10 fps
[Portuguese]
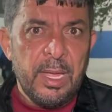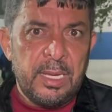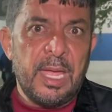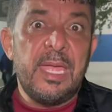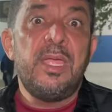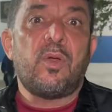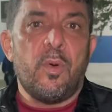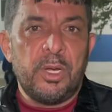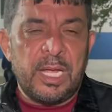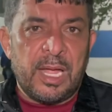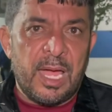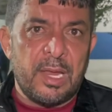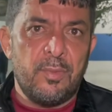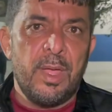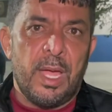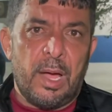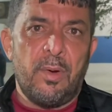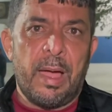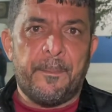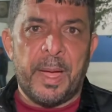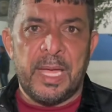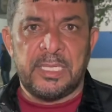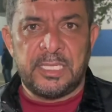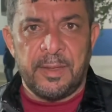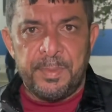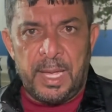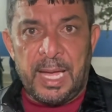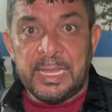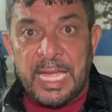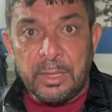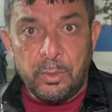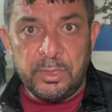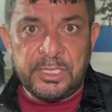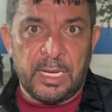e aí comunicaram ao rapaz a denúncia,